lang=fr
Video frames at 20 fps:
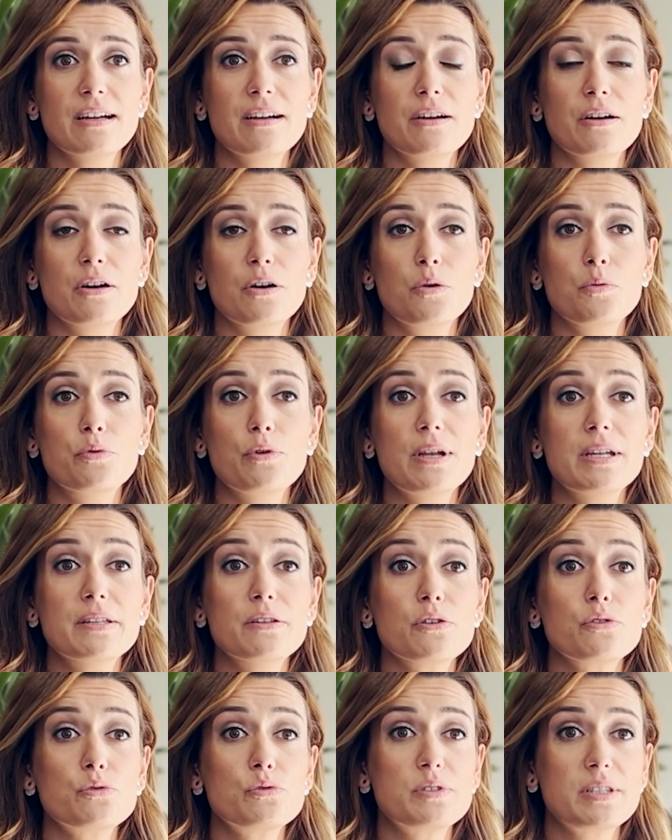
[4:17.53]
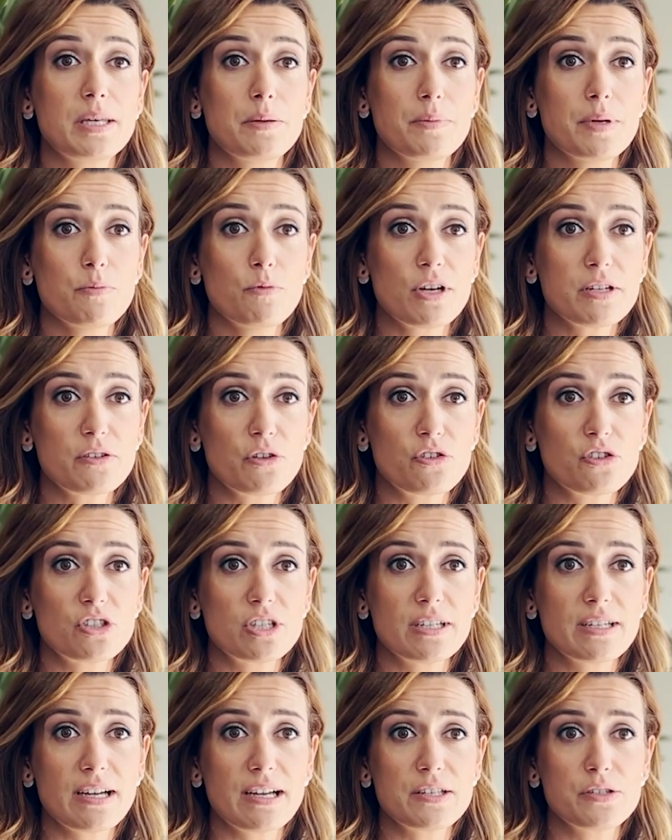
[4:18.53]
Euh, on peut aller dans tout ce qui est mémoire
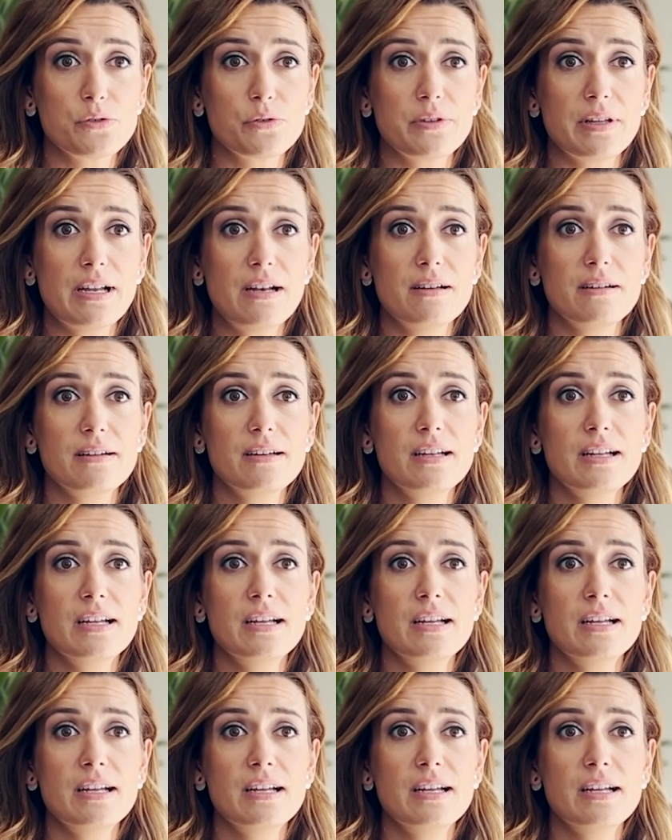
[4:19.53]
transgénérationnelle.